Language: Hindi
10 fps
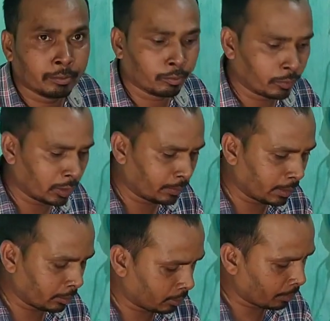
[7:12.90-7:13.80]

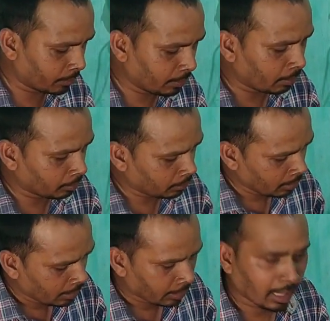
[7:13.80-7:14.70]
इसमें सबसे
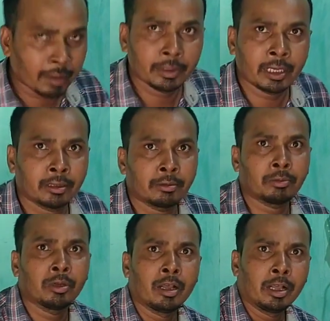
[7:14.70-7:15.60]
खराबी है
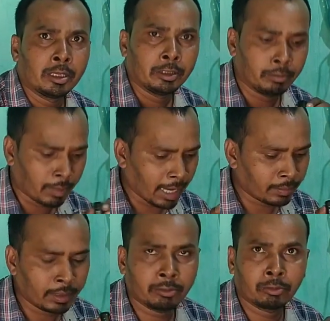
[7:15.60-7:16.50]
ये
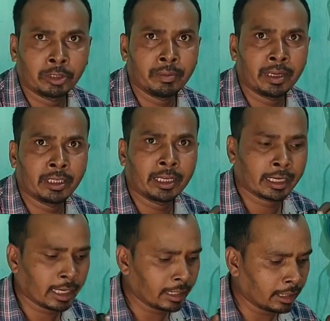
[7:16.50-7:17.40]
माइक में
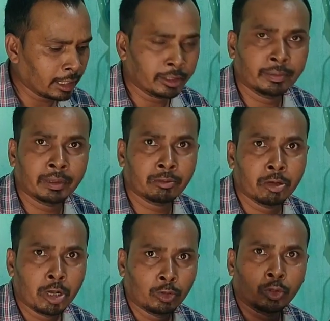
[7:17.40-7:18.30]
डिमेरिट है कहा जानते हैं इसमें
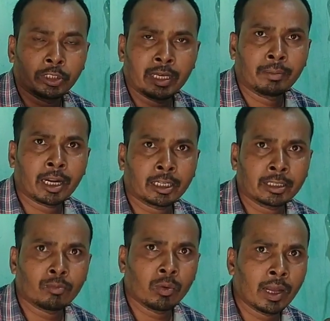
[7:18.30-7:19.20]
जो कैमरा
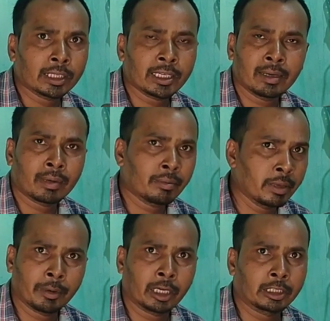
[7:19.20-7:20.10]
रहता है मोबाइल का
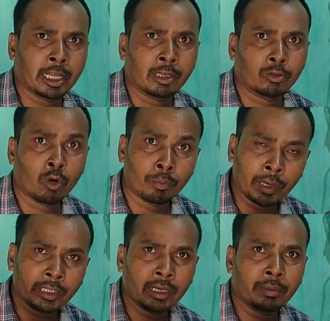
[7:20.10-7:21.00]
कैमरा नहीं पकड़ता है
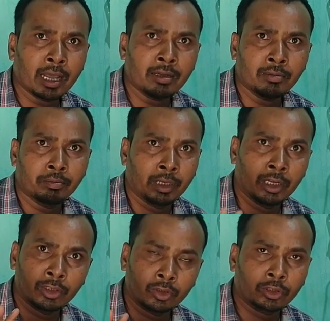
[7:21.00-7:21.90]
ओपन कैमरा
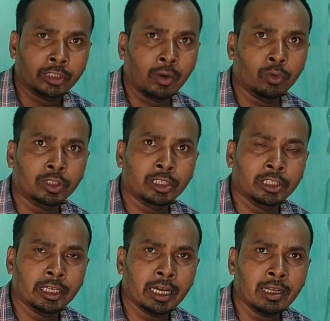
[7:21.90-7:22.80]
प्ले स्टोर से
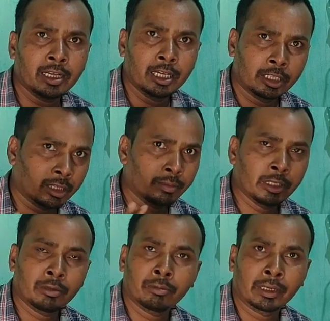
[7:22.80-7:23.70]
डाउनलोड कीजिएगा
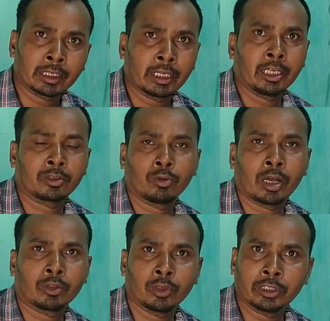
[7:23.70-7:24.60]
तब ये मतलब कनेक्ट
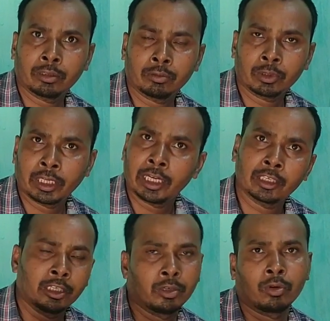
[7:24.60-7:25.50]
होगा ना तो इसे
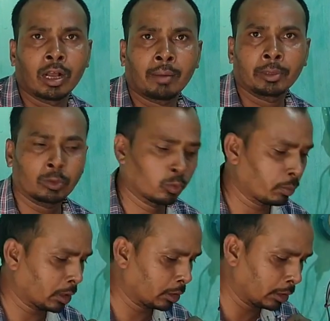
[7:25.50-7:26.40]
कनेक्ट नहीं होगा आप
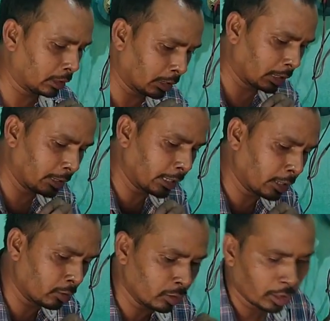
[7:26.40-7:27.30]
कितनों कर
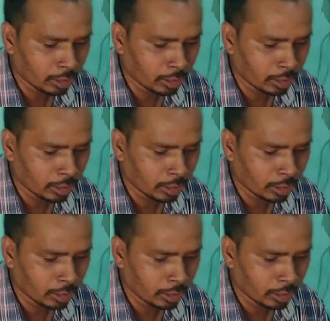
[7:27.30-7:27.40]
लीजिएगा